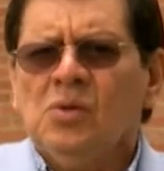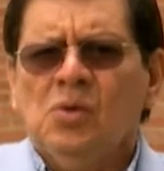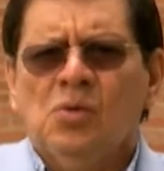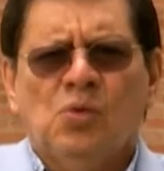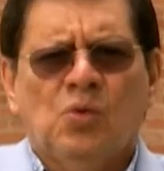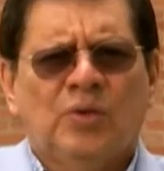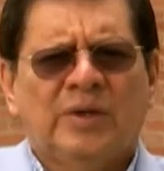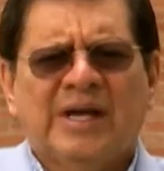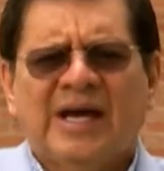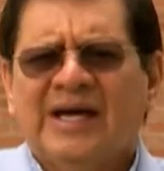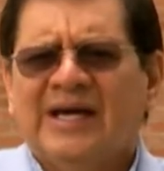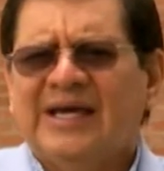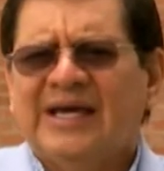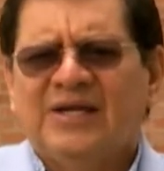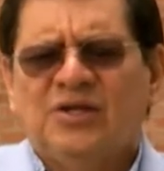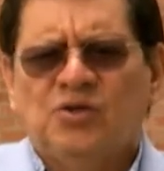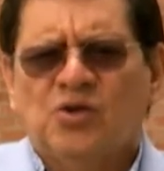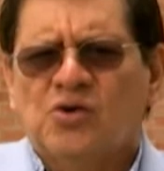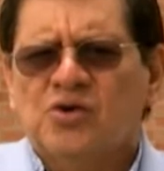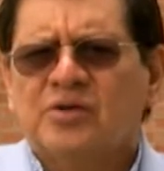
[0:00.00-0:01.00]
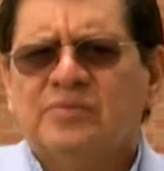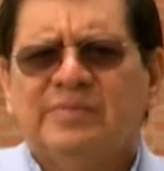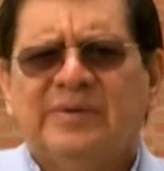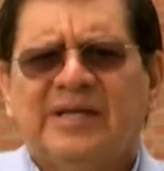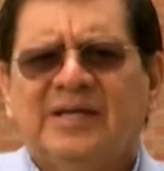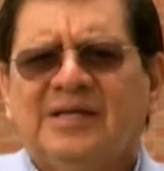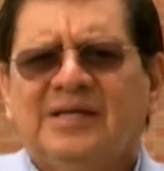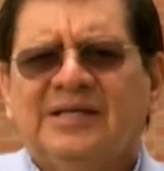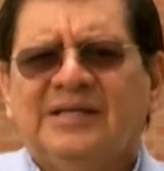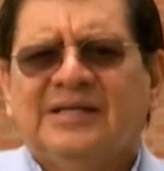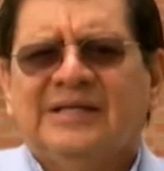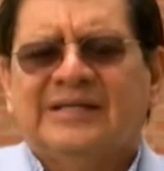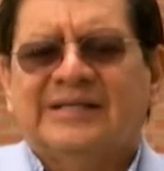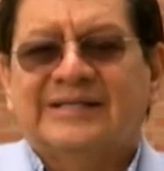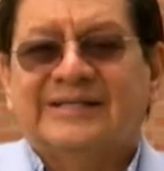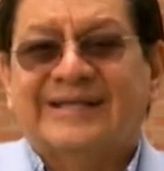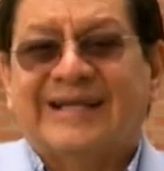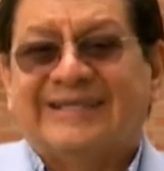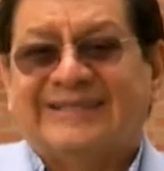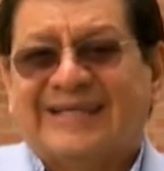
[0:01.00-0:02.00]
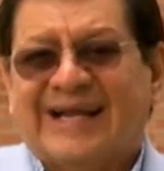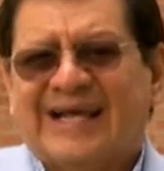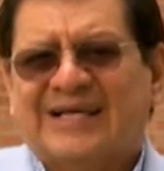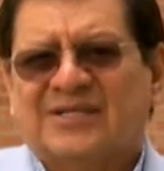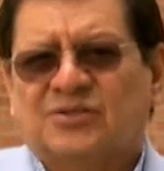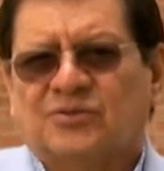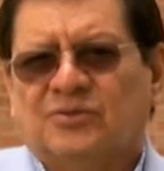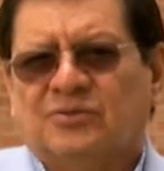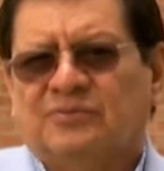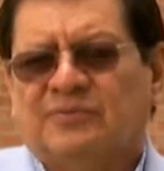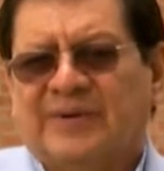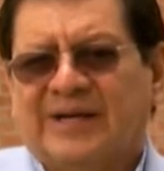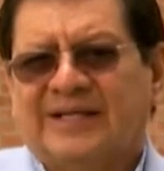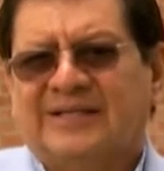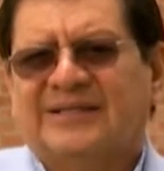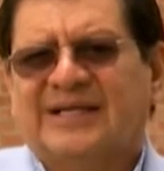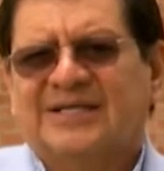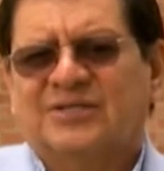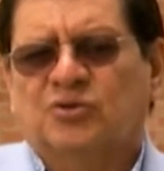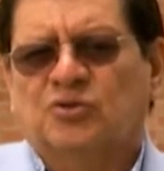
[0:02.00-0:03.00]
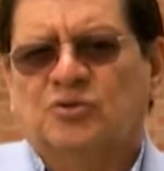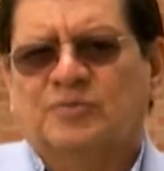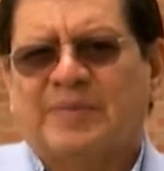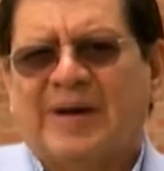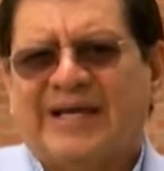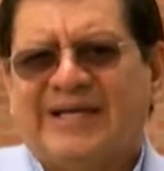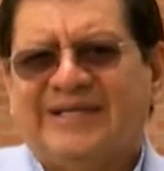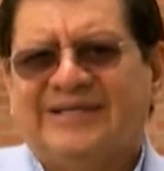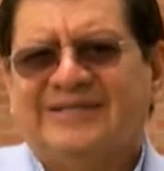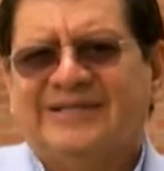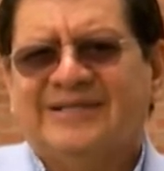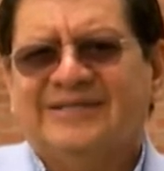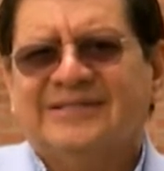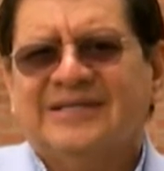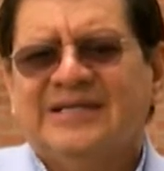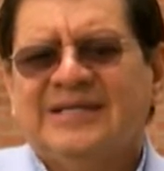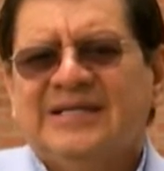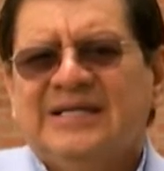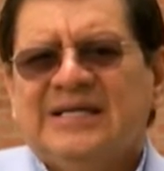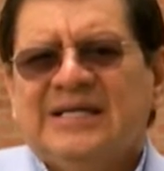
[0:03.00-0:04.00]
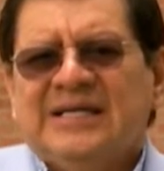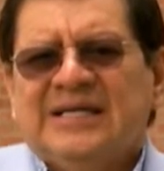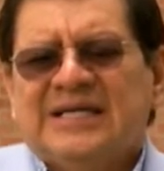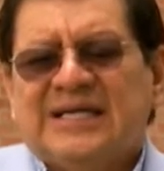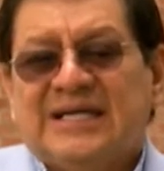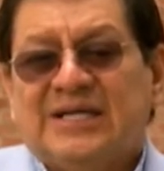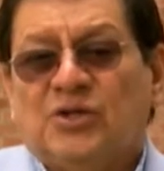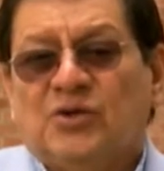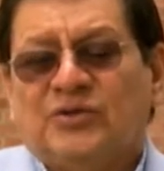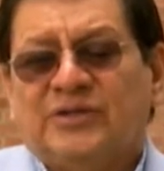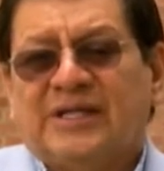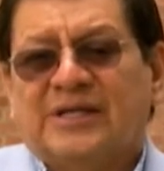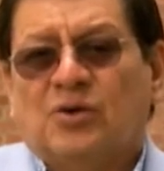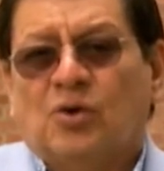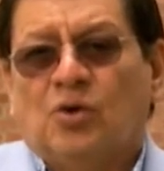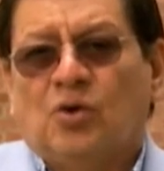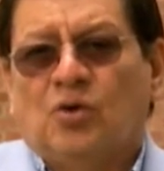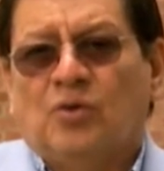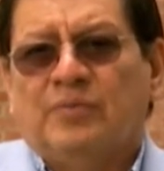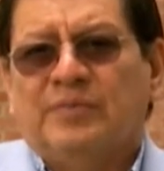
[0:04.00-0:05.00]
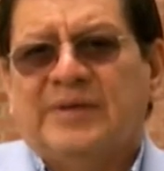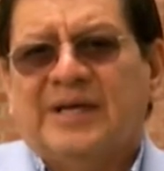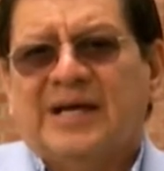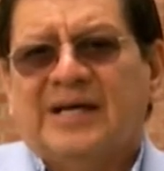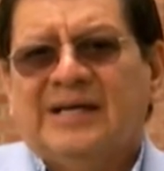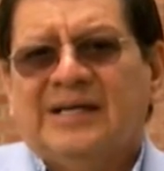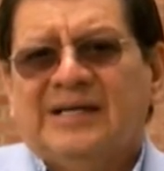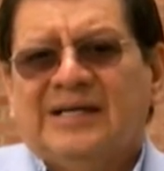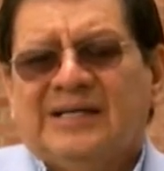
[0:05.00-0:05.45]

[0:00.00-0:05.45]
un enorme retraso frente a estos países y donde Colombia